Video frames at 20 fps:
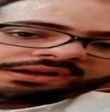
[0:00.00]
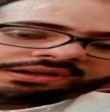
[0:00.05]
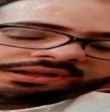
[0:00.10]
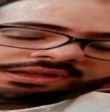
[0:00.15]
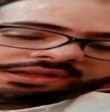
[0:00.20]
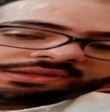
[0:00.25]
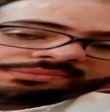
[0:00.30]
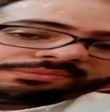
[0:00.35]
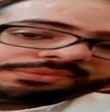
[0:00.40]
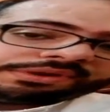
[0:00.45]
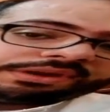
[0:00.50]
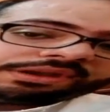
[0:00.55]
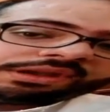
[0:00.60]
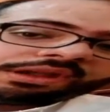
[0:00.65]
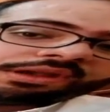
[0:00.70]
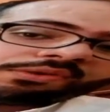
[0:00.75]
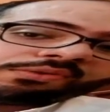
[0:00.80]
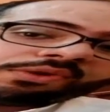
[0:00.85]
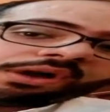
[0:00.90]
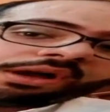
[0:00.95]
آه، من
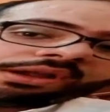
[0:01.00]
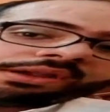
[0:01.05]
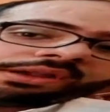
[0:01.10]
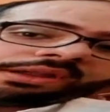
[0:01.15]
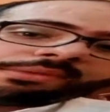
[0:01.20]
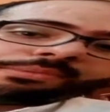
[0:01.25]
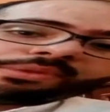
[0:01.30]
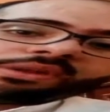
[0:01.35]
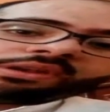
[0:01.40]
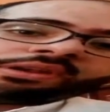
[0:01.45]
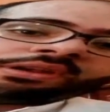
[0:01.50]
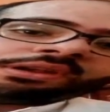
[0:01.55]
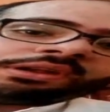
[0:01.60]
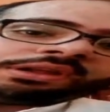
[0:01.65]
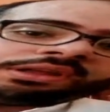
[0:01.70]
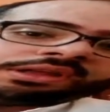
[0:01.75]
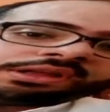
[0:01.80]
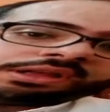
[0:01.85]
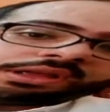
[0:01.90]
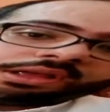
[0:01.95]
أنواع النمل
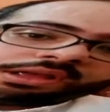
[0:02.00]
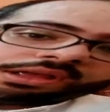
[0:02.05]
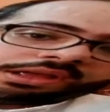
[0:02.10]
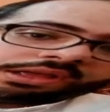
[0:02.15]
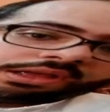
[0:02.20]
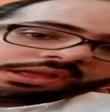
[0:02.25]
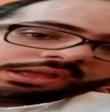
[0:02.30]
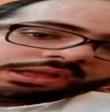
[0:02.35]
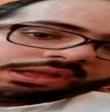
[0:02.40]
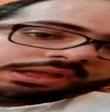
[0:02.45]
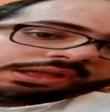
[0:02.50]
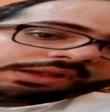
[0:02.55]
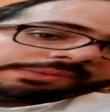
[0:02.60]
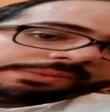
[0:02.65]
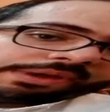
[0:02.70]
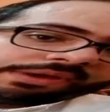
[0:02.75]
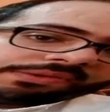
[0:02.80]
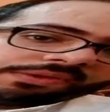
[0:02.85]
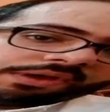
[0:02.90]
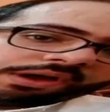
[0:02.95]
آه،
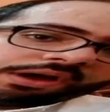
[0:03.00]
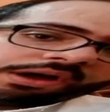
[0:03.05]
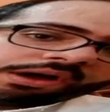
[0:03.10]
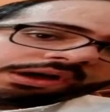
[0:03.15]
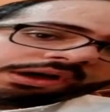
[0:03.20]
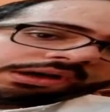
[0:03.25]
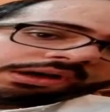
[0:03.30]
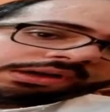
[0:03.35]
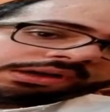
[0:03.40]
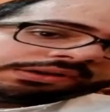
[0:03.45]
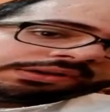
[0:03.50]
البيضاء